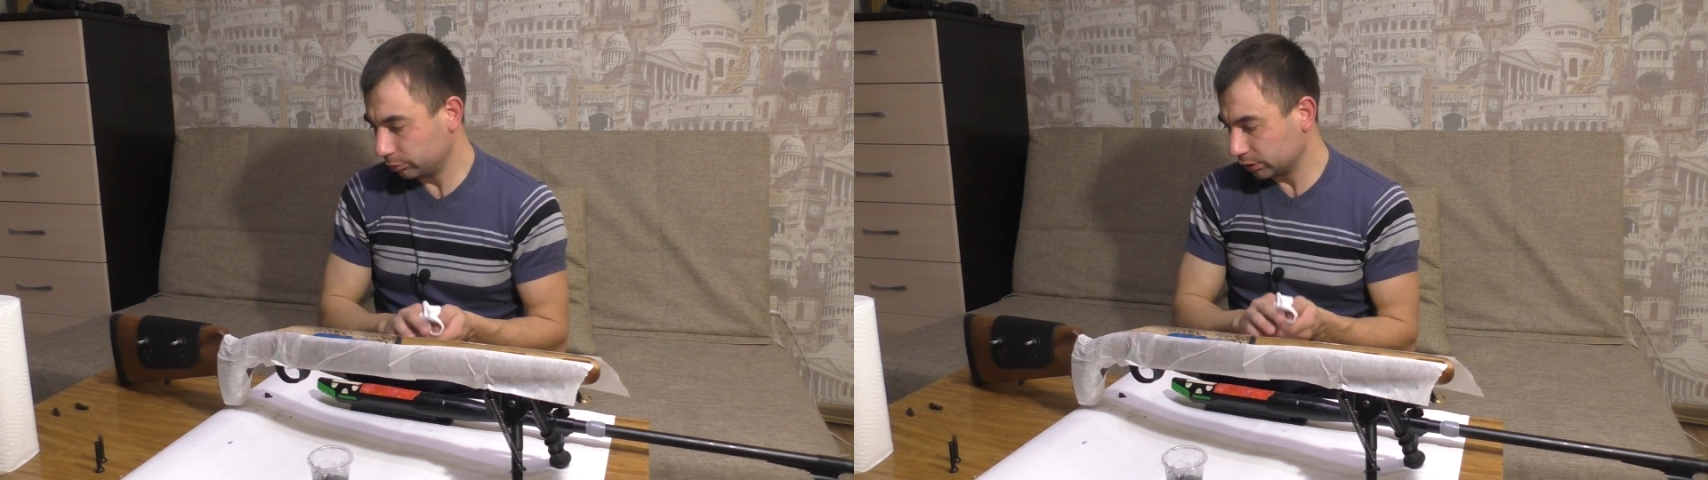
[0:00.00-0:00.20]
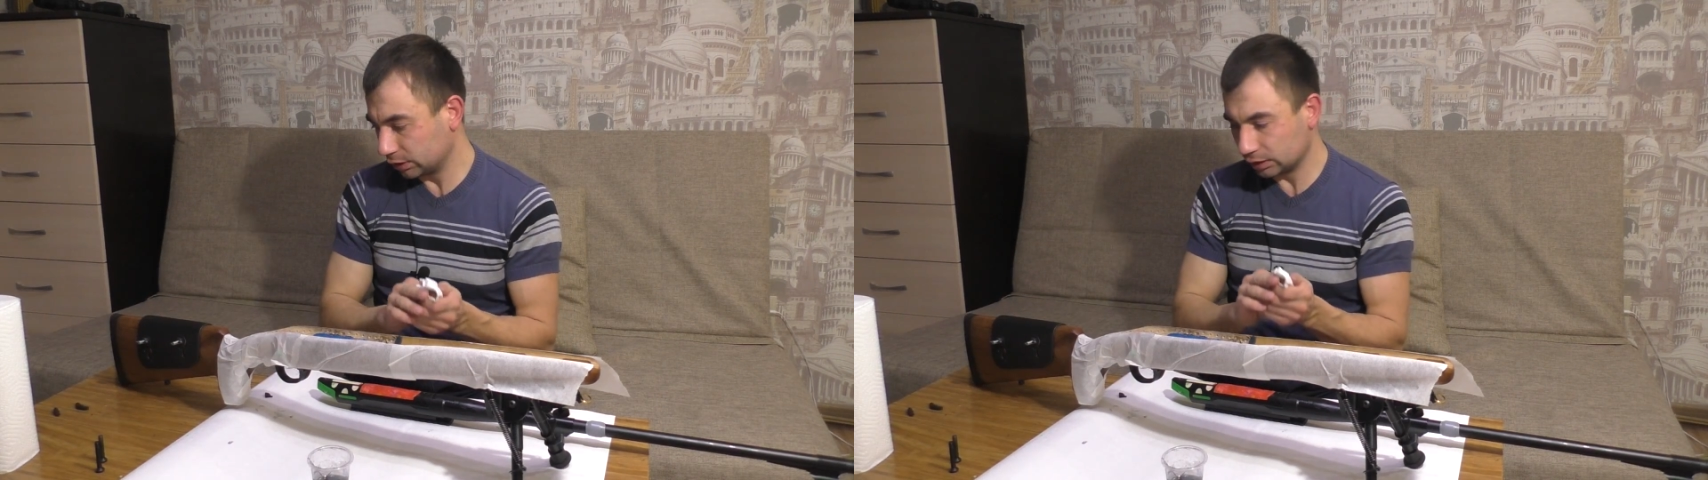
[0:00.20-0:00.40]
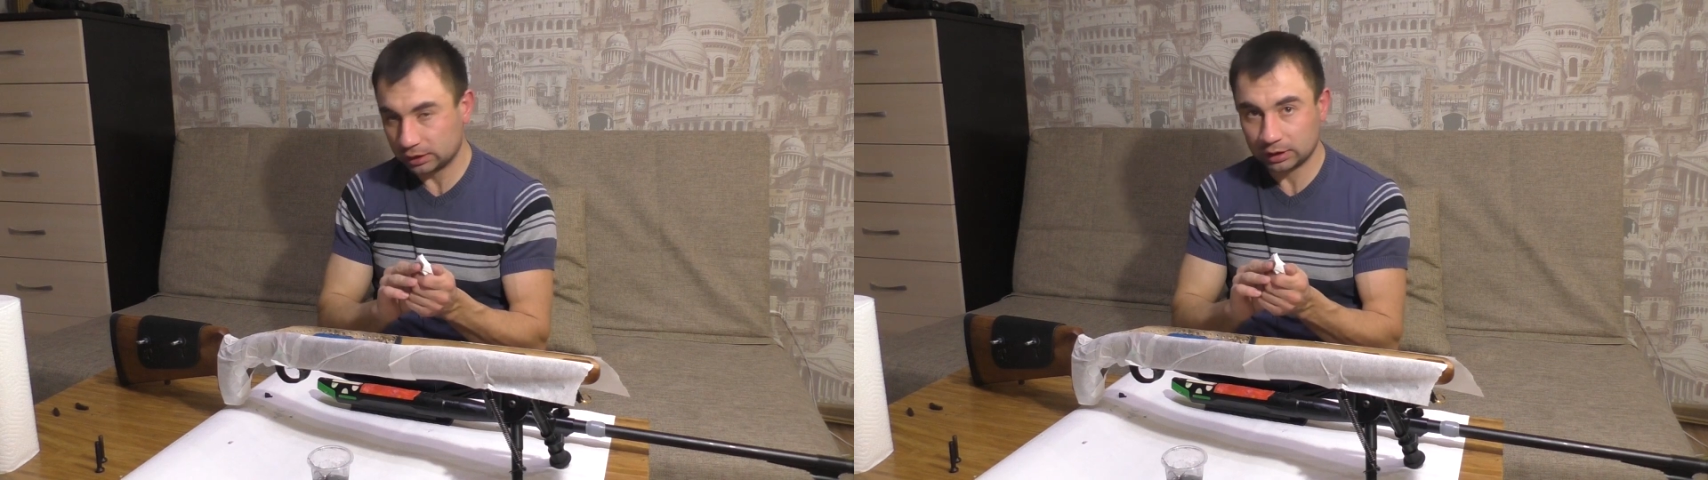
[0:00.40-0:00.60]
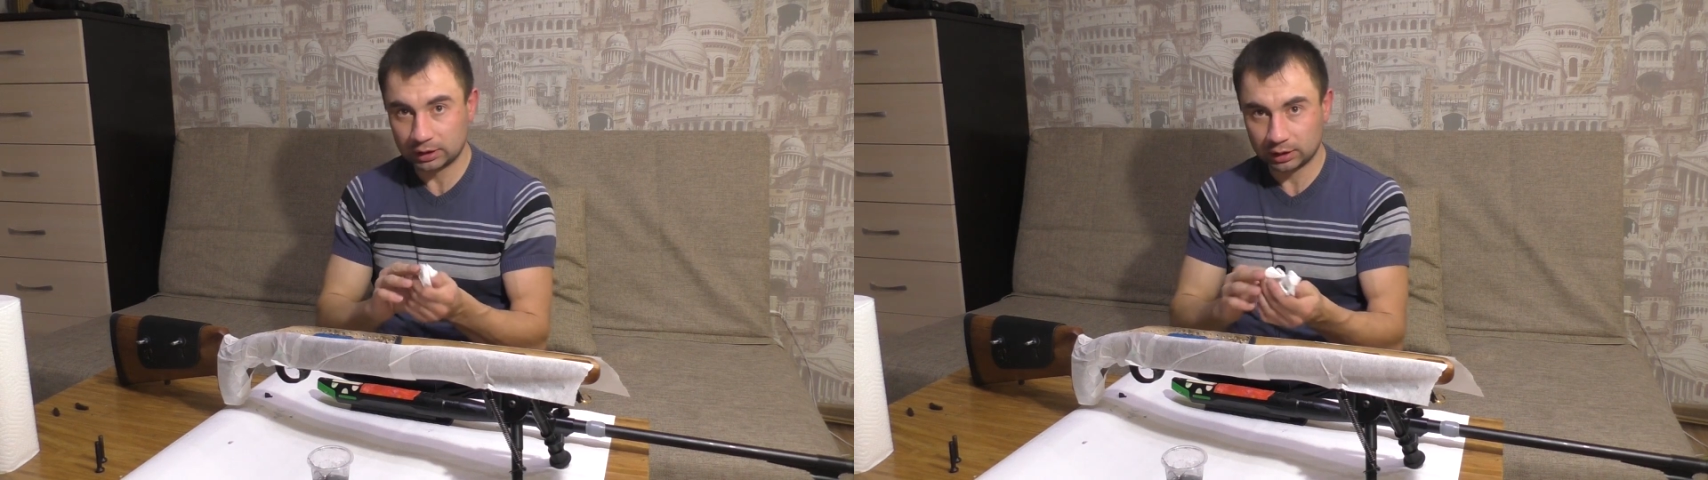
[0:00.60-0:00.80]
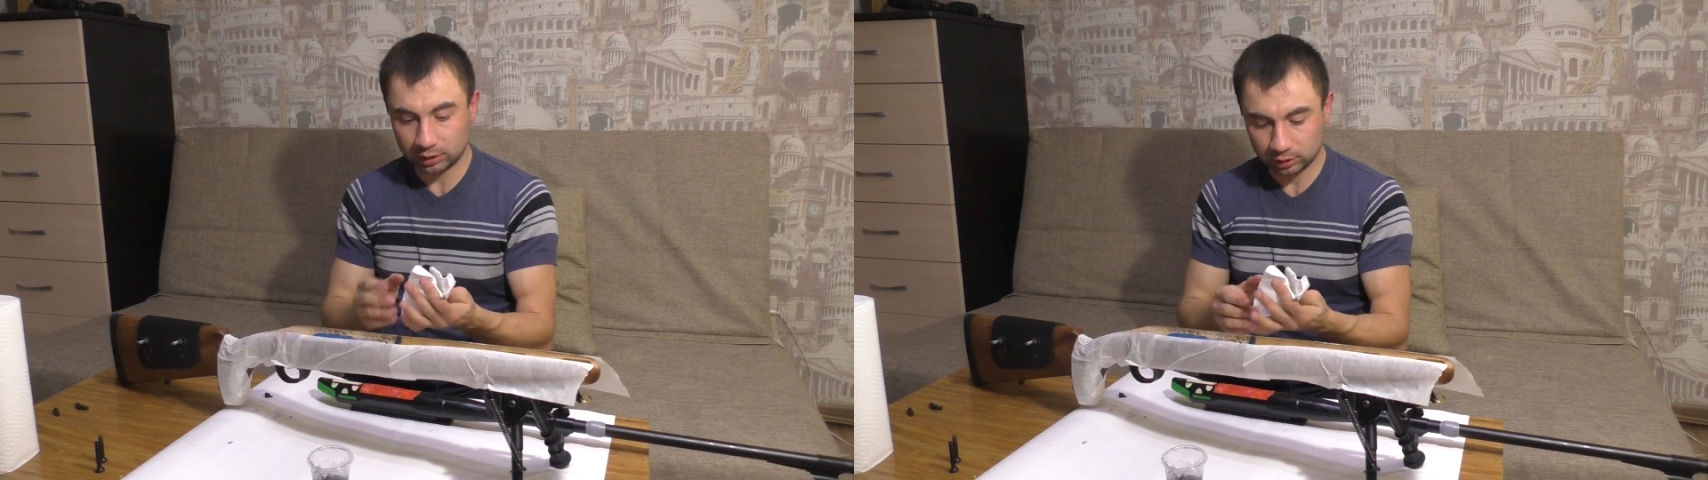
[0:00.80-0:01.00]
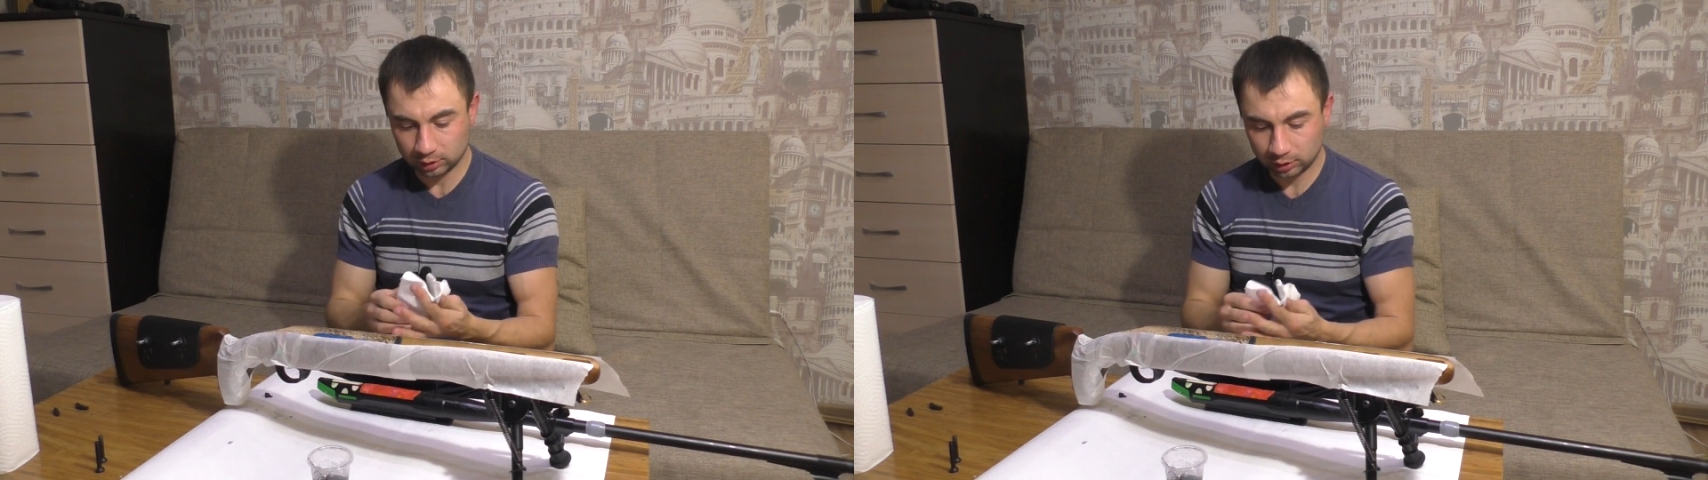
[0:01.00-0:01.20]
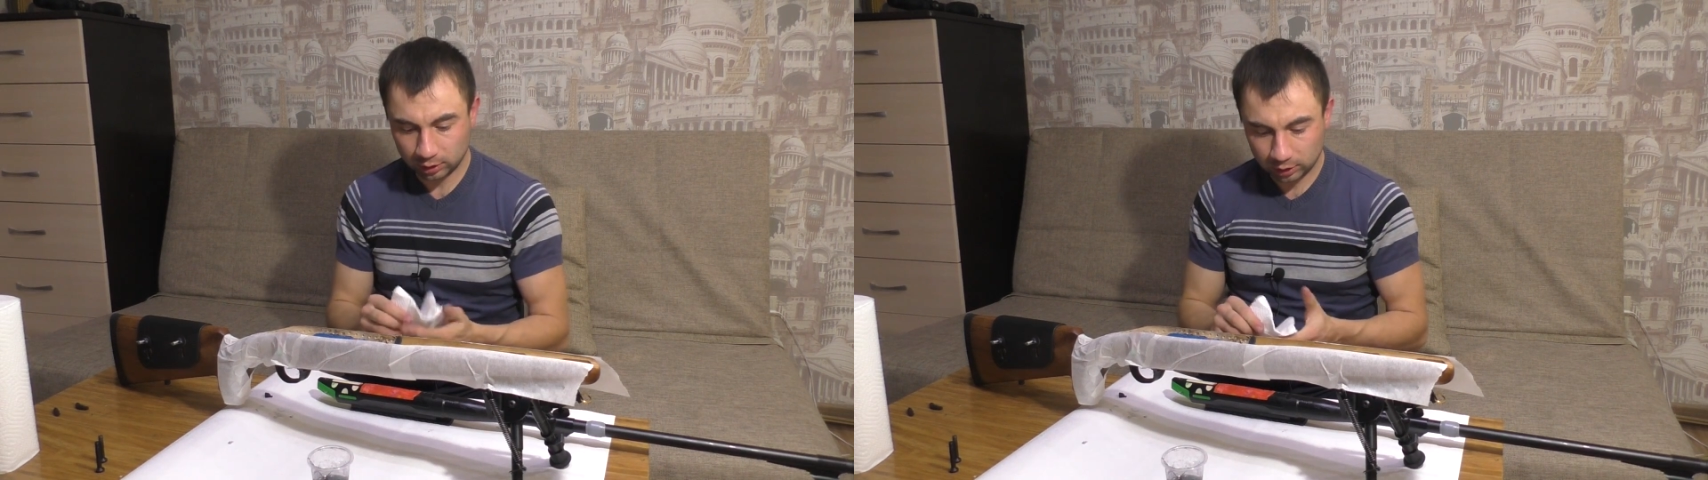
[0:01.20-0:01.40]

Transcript: вместо стандартных